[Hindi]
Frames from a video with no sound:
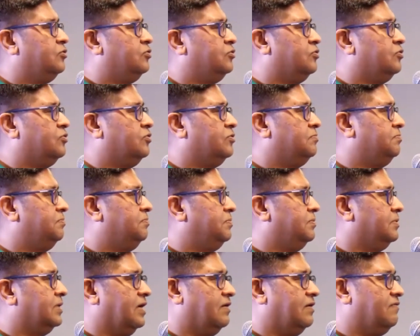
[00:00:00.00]
तो
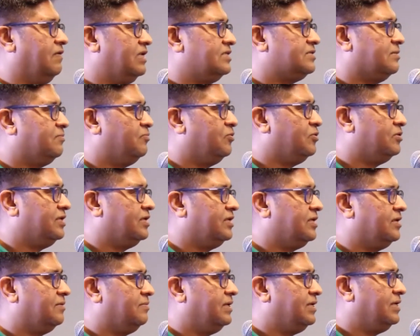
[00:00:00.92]
घर वाले सब बोलते
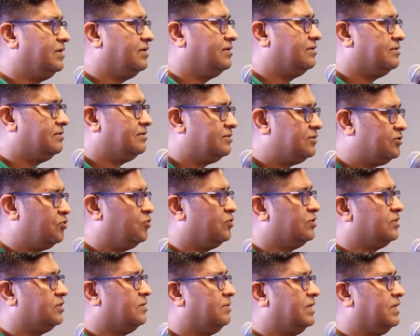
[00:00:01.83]
हैं कि भाई
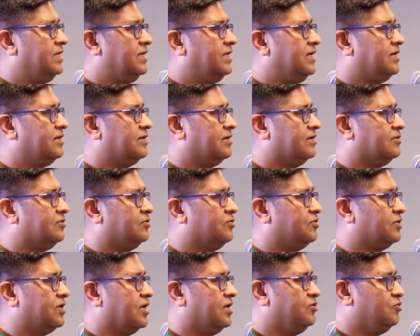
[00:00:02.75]
क्यों इतना मेडिटेट करते
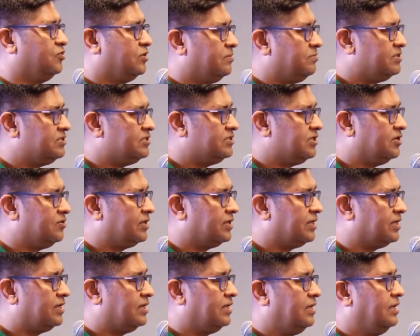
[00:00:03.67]
हो क्या योगी बन
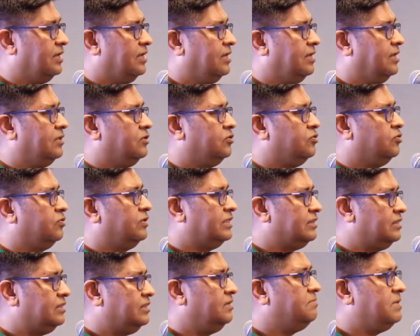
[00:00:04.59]
जाओगे तो
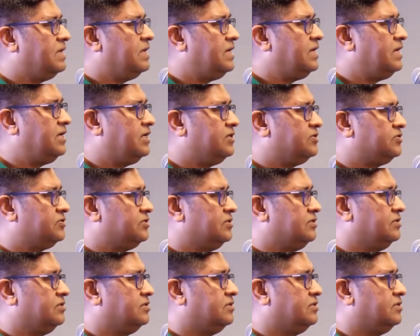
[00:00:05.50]
कितनी मेडिटेशन